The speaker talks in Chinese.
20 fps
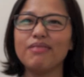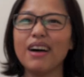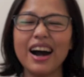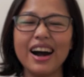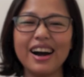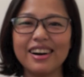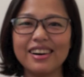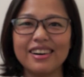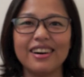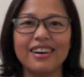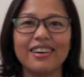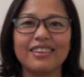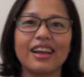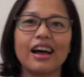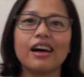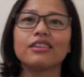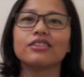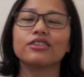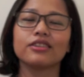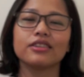棒哦！
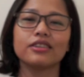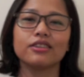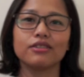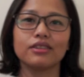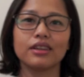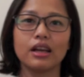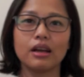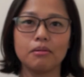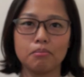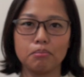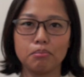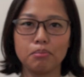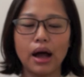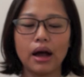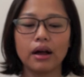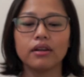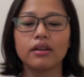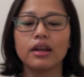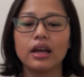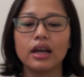然后就是觉得很
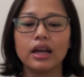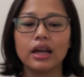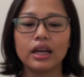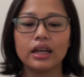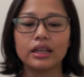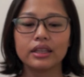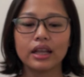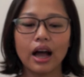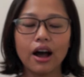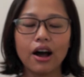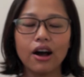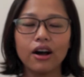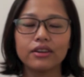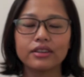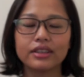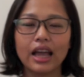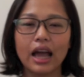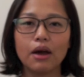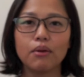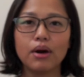棒。然
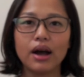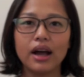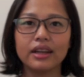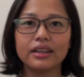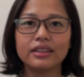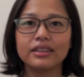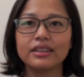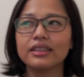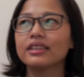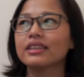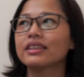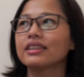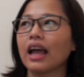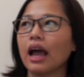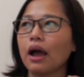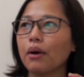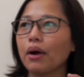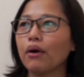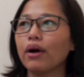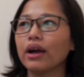后台湾
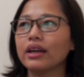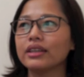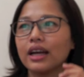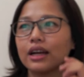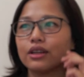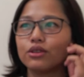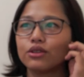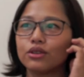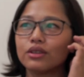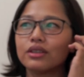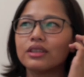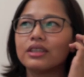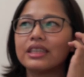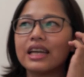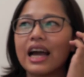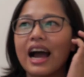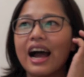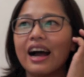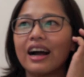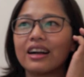台湾幻想曲就是
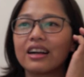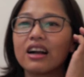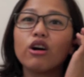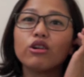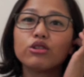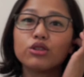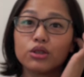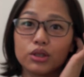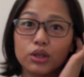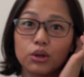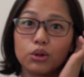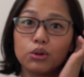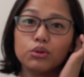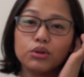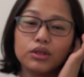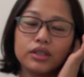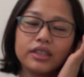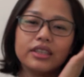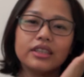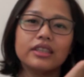讲高雄的故
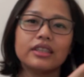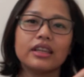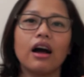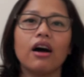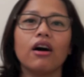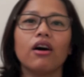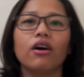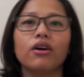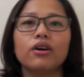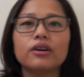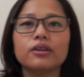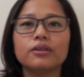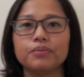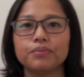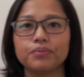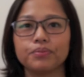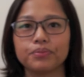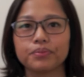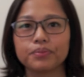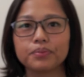事，然后
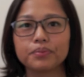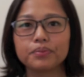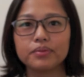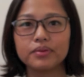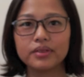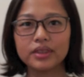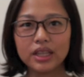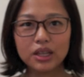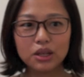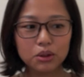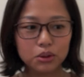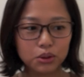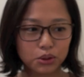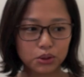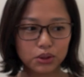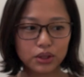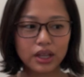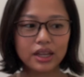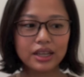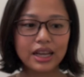我
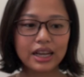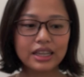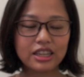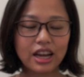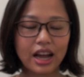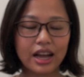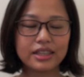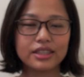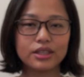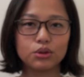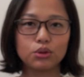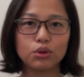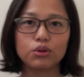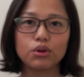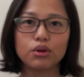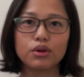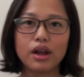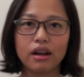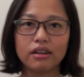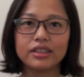觉得让小孩子多
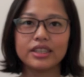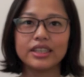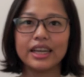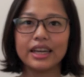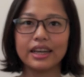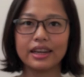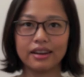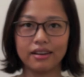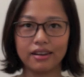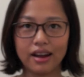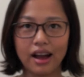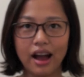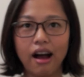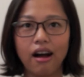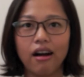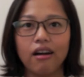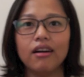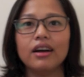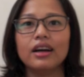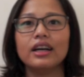多了解也很
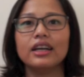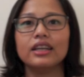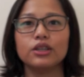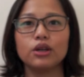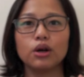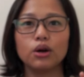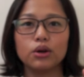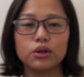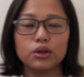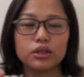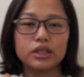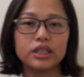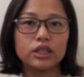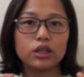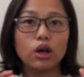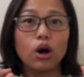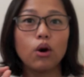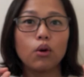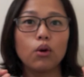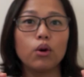好，尤尤其
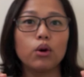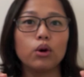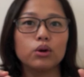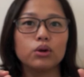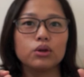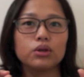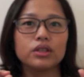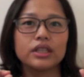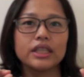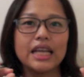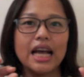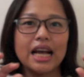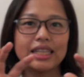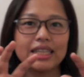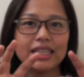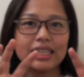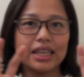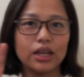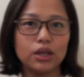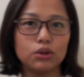透过这样
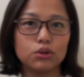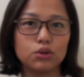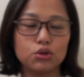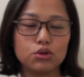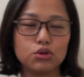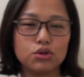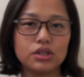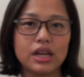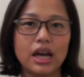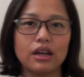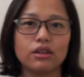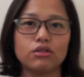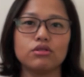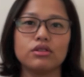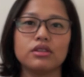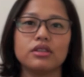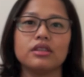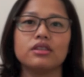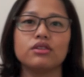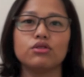子的剧场
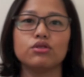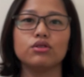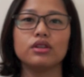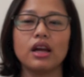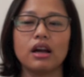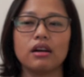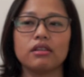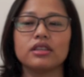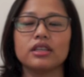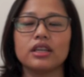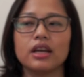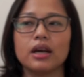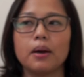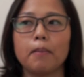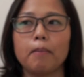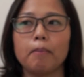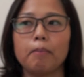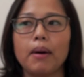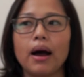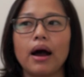去去了解也
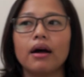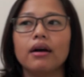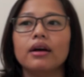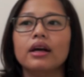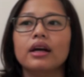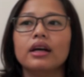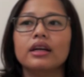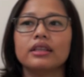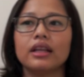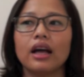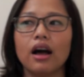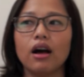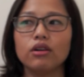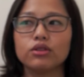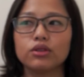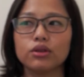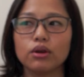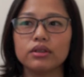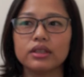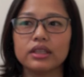很棒。然
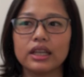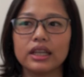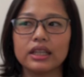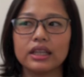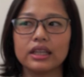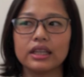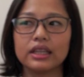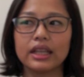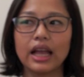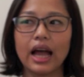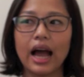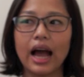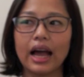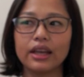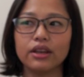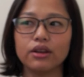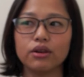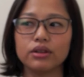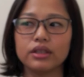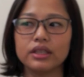后中间呢，它
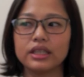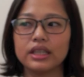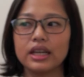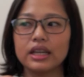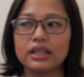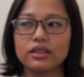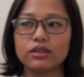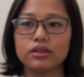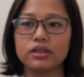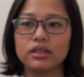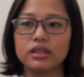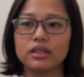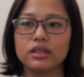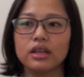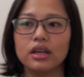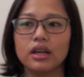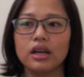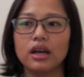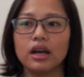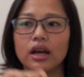还有一些就是
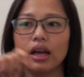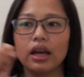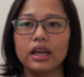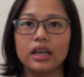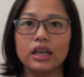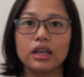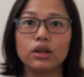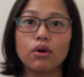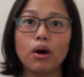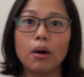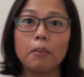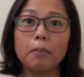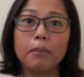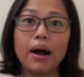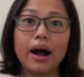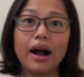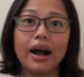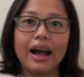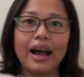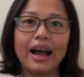诶荧光
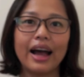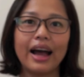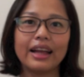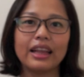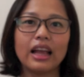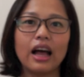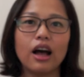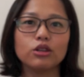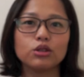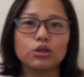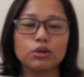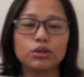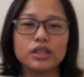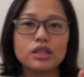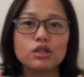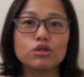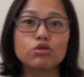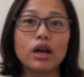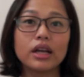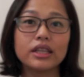棒啊，然后中
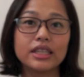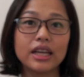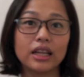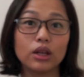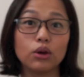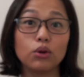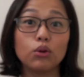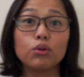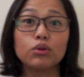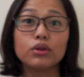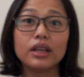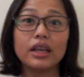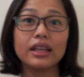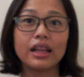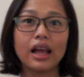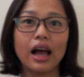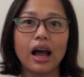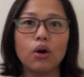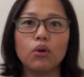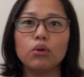间串场的屋
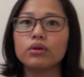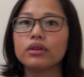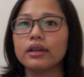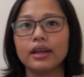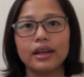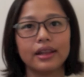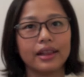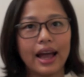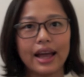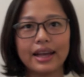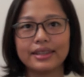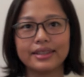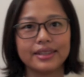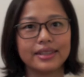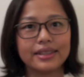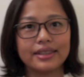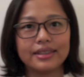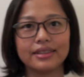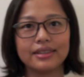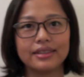顶啊，屋顶的台
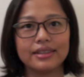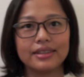词